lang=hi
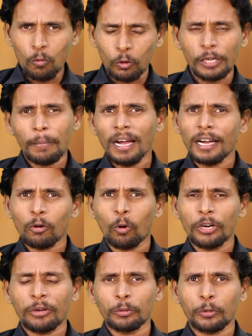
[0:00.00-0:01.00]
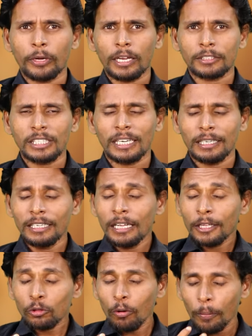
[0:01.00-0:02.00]
उग्ले में खोड़ी कुटुक रहे
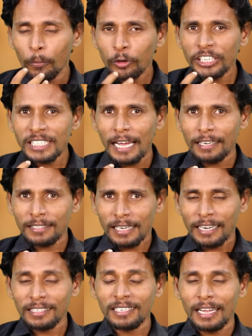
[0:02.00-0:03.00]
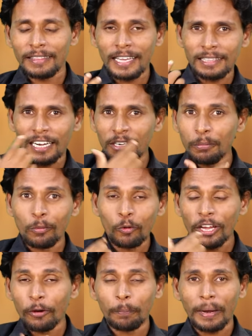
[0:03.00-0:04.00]
तो मुंगिशा सडन देखता
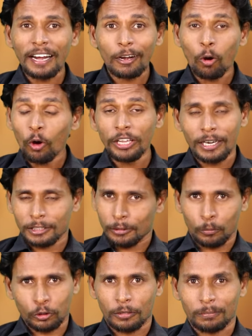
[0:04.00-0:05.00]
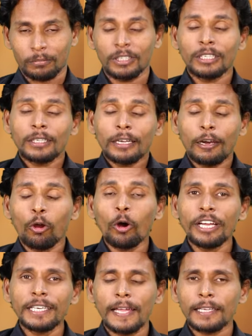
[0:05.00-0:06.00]
मुंडे उपरा लोई रहे मोतम
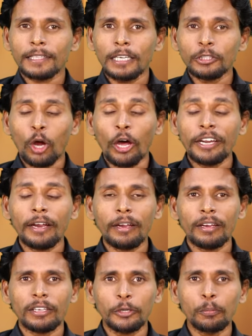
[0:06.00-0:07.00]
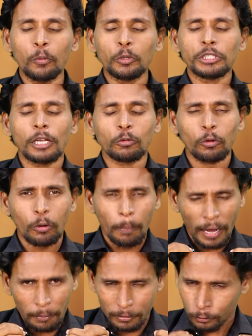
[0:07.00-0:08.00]
लोईन देखता अरे ये मुंगिशा तो
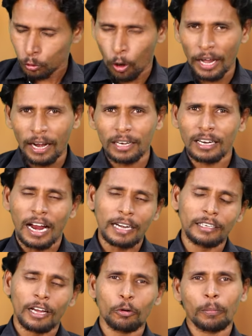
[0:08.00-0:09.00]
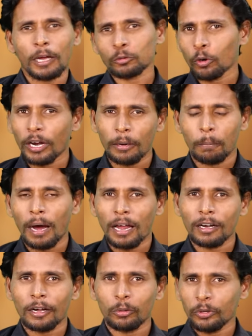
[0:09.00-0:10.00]
मार छोरा काटना को मार छोरा
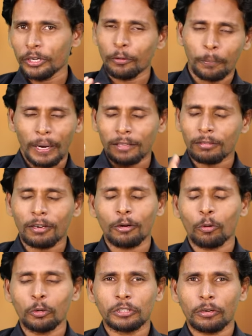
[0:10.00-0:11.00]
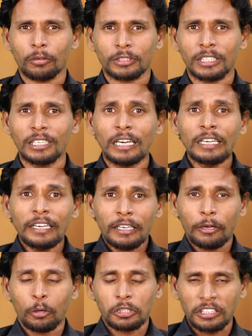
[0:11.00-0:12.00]
मारना को ये उपरा अत्र लोई चर
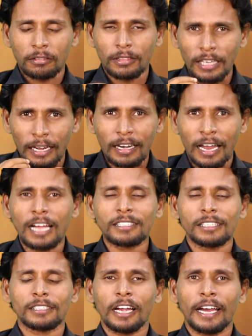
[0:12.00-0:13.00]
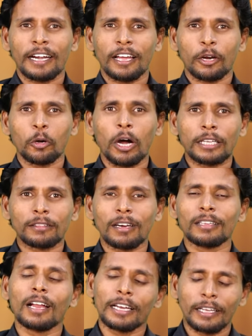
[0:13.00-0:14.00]
रहे सत्य नाश एजा हेडारो
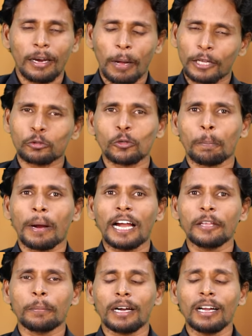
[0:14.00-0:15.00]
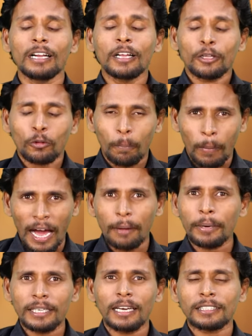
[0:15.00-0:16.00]
अत्र दाड़ी ना अच्छो पाड़ी में तो मार
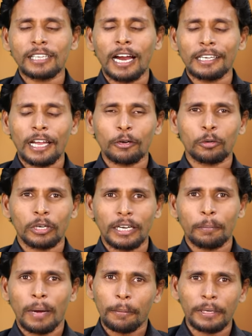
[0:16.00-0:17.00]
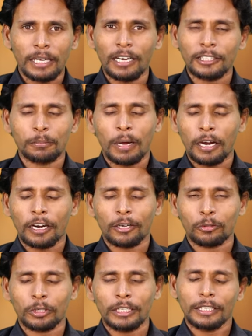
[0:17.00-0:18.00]
बेटान काटना को कह मार बेटान मारना
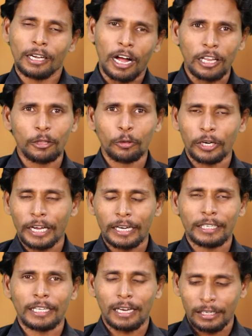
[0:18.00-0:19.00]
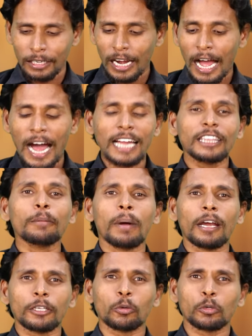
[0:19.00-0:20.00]
को कह ये खालदो का करण कहता हाथे
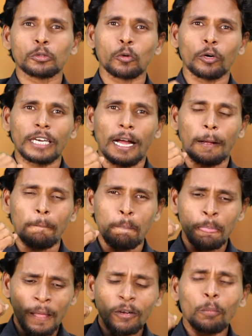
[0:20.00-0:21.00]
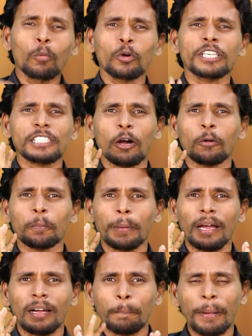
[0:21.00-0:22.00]
मार रहा जो सोटा मुंगिशा
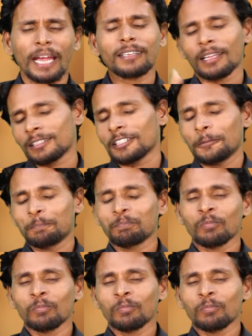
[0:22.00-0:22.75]
उपरा फेंक दो